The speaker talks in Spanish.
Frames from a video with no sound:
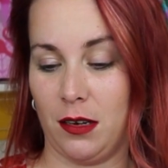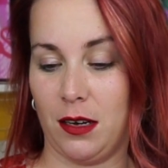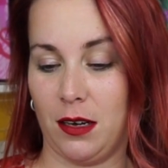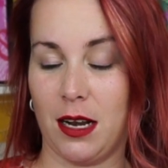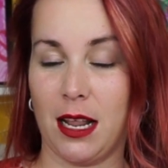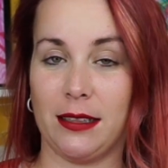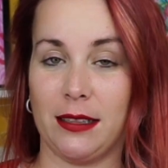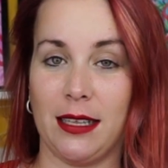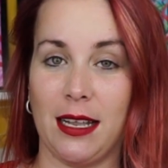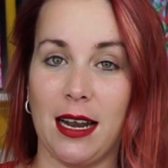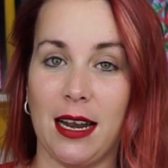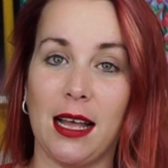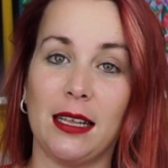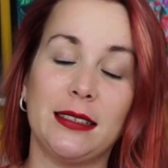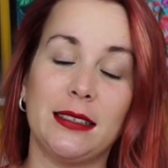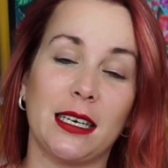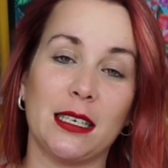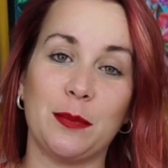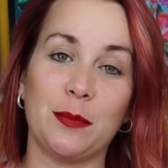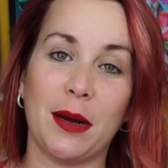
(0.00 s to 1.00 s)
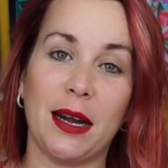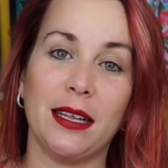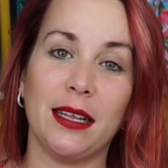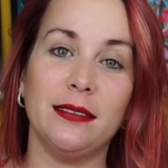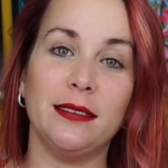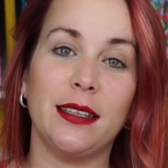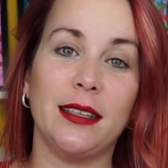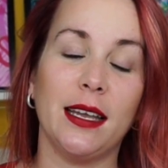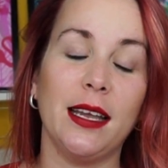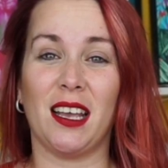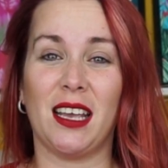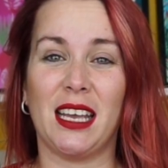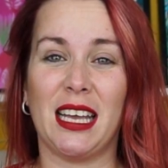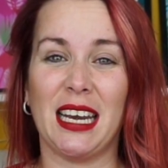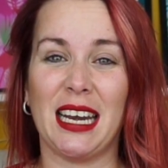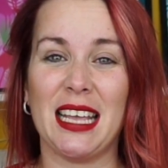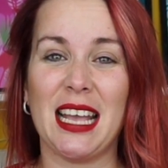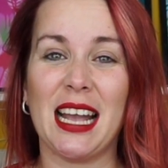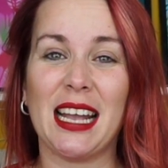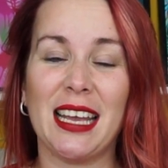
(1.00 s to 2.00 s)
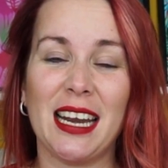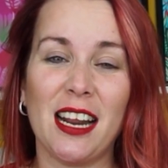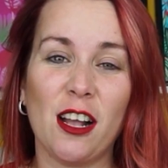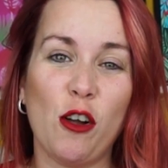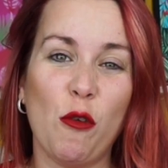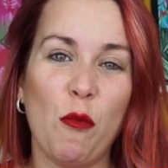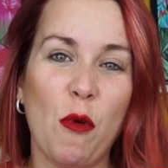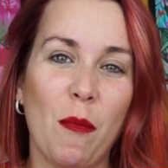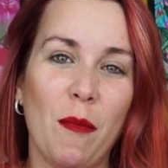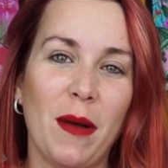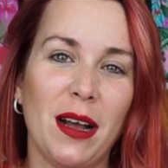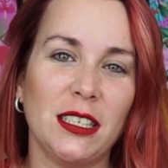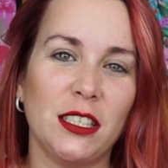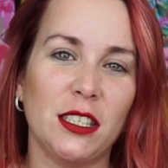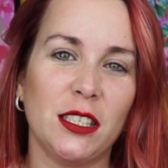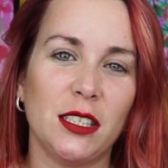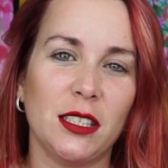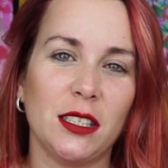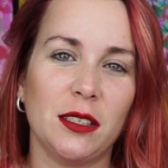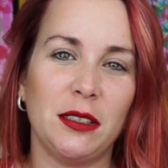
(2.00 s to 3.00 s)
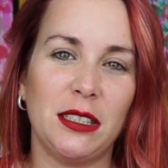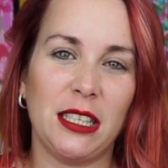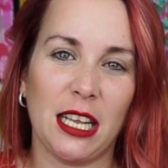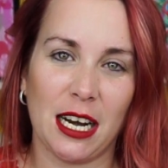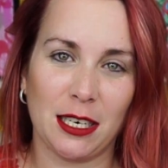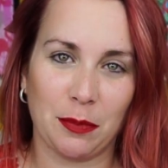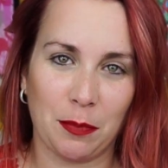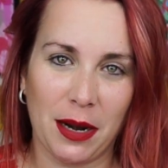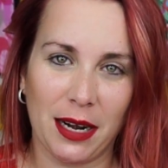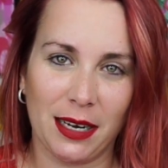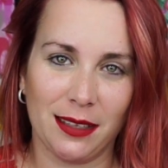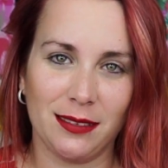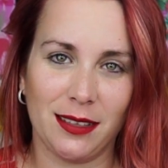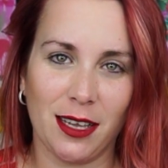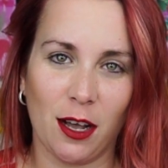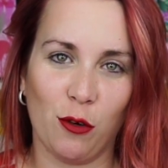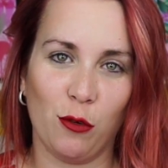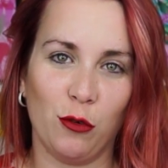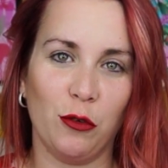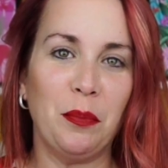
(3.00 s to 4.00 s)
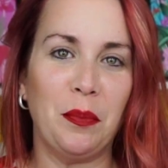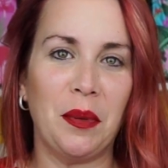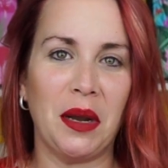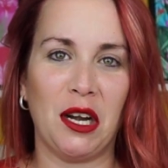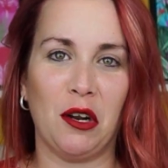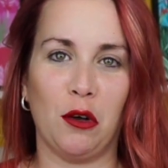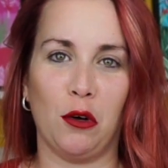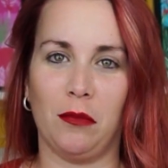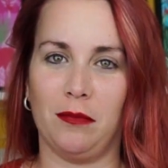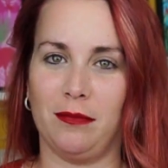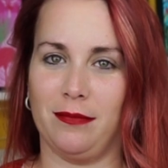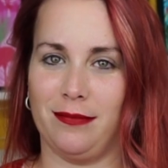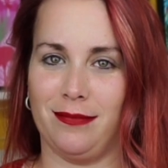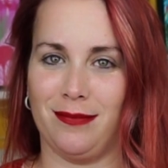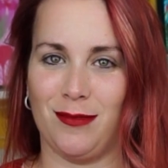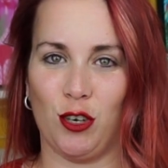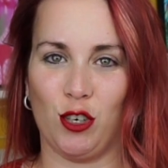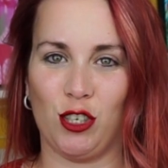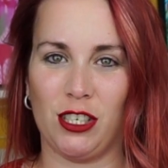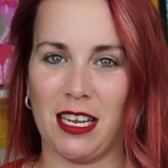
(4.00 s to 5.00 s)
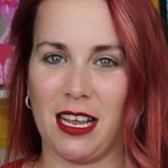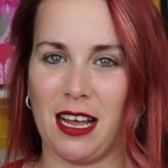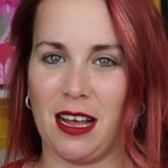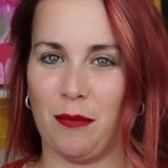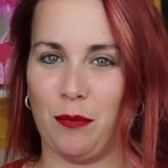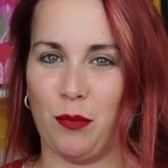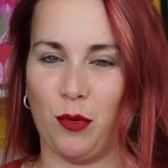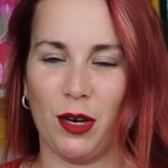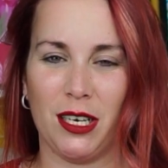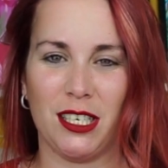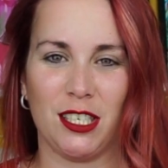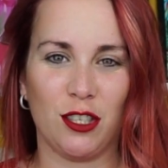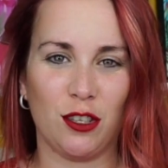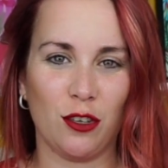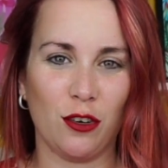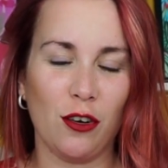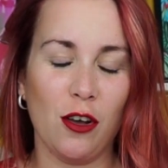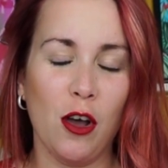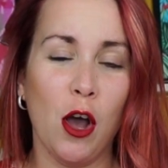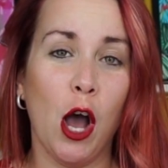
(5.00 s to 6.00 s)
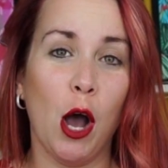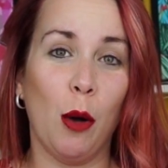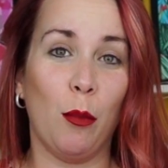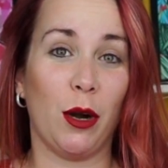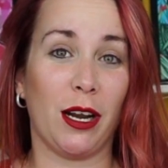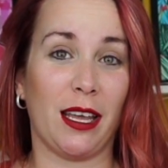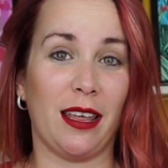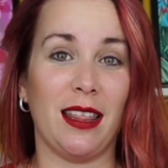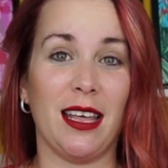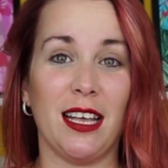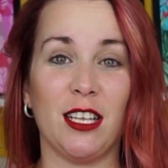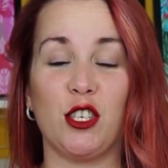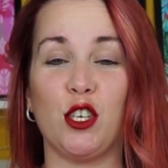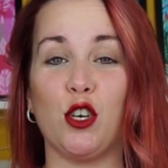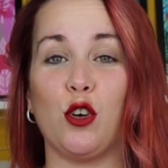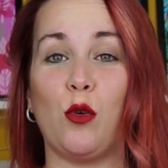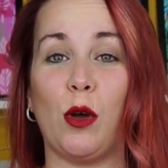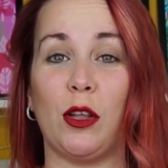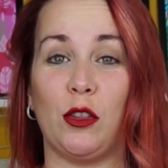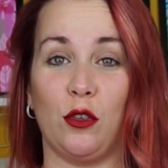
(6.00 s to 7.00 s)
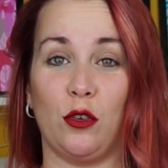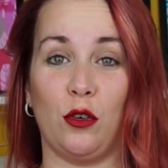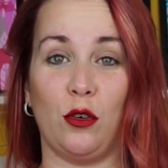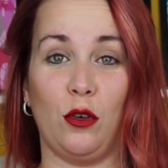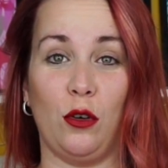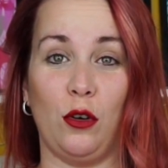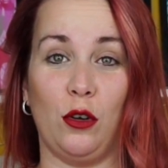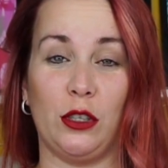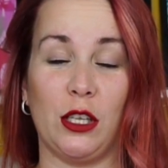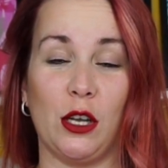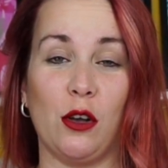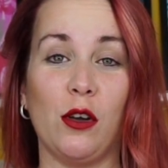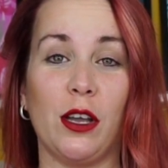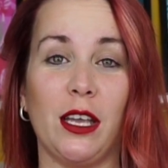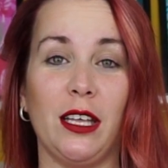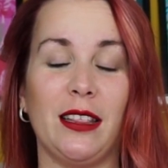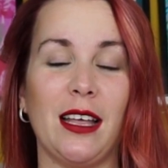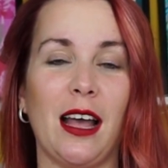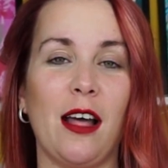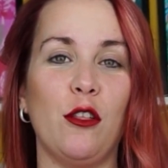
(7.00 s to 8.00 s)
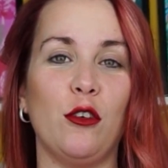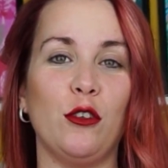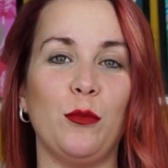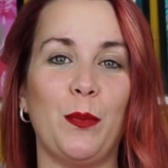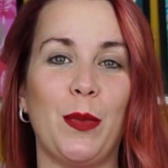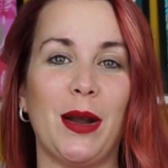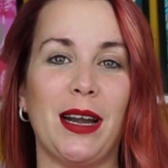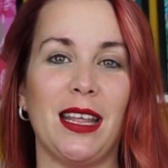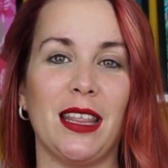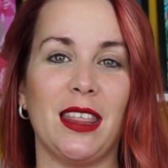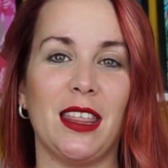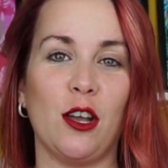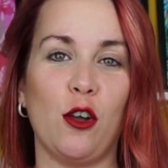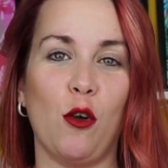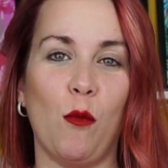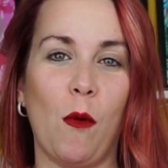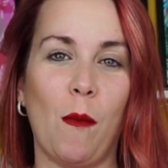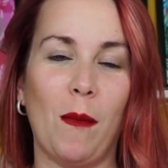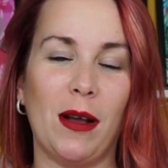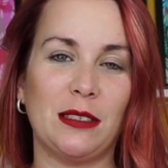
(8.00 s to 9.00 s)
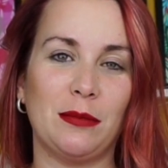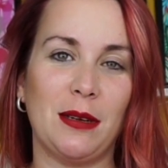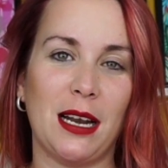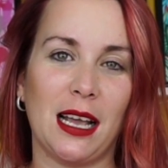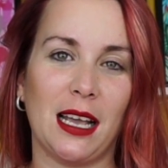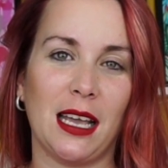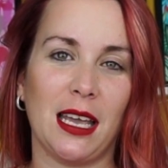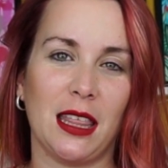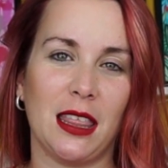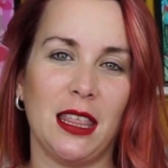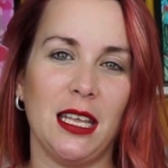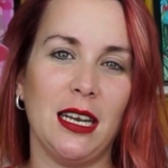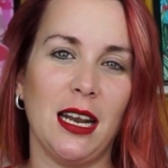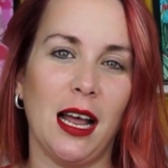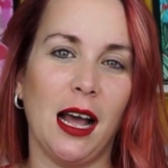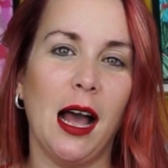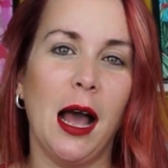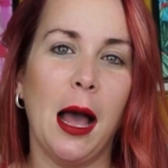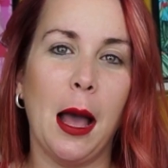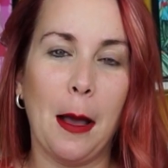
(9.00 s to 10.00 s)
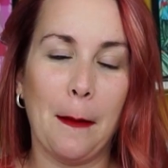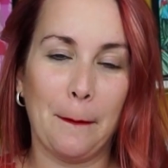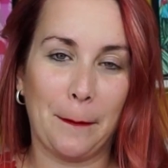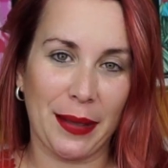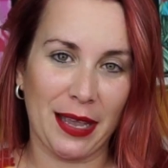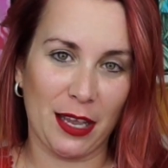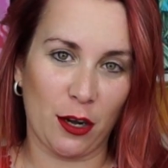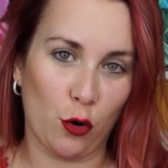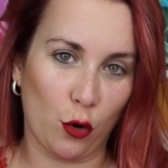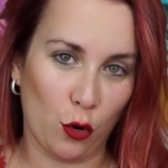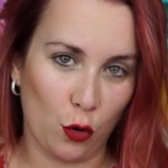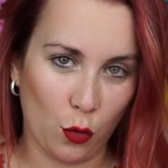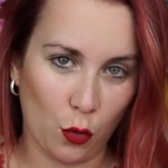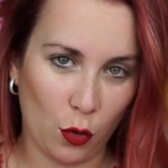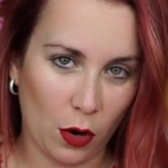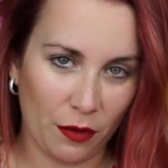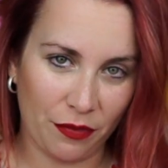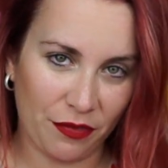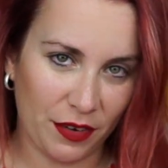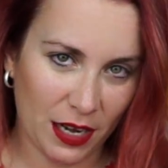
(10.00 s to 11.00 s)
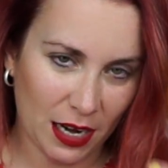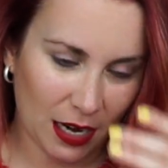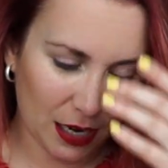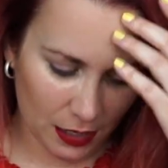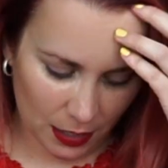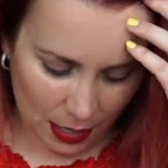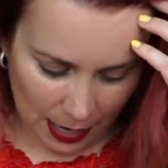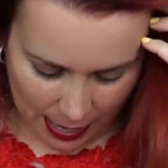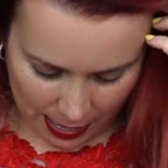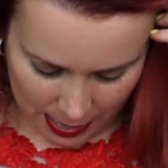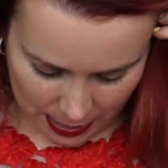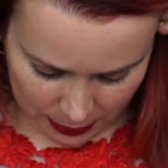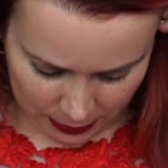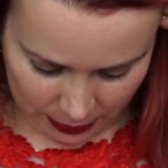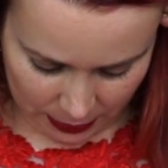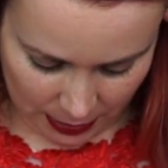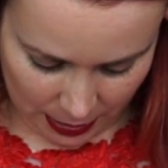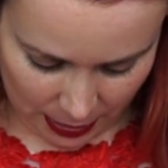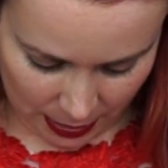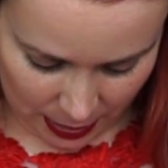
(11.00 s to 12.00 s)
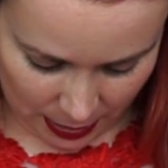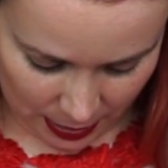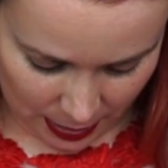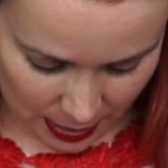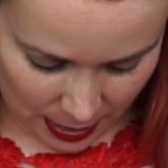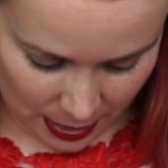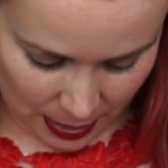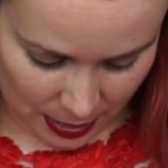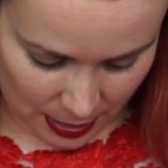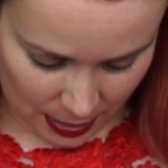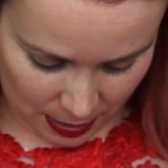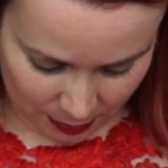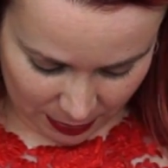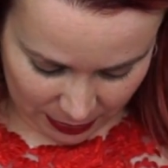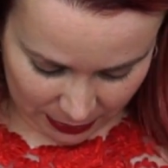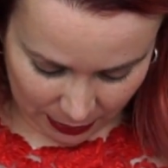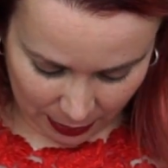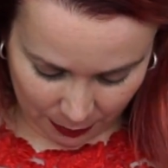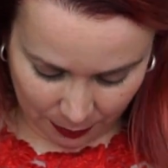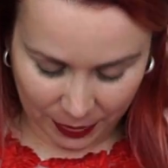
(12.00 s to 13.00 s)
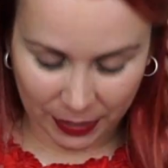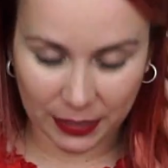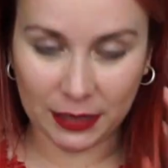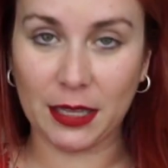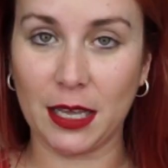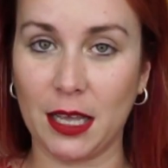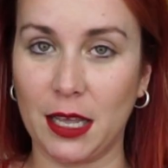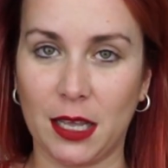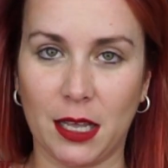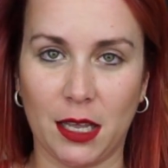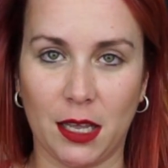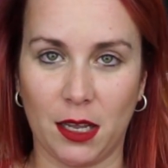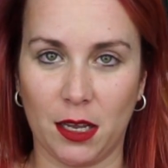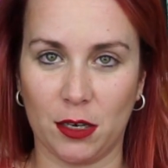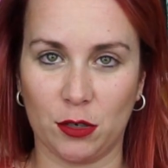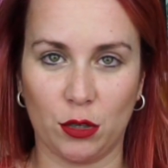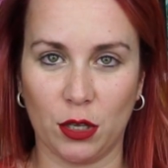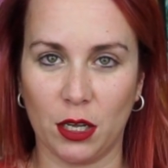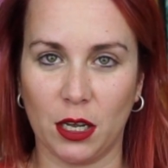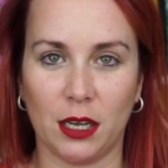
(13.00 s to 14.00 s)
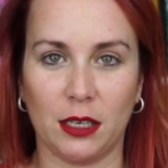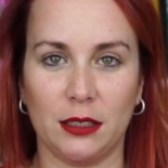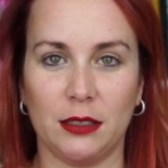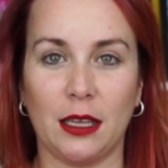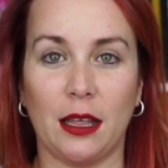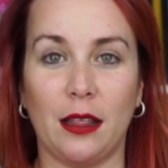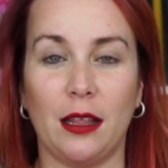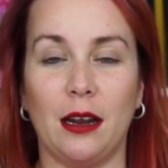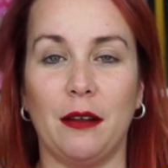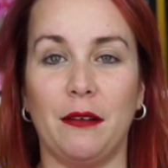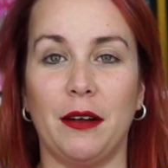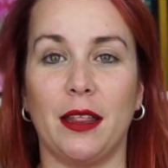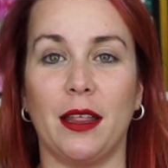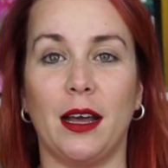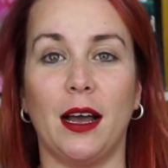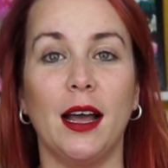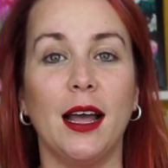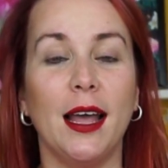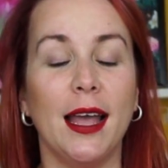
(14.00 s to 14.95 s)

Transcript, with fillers: la tela transparente, creía que era como más transparente aún, pero, mm, o sea, puesto, porque de hecho cuando lo tengo quitado parece como más blanquecina, pero luego al final eh, sí que queda más transparente y estoy encantada, la verdad.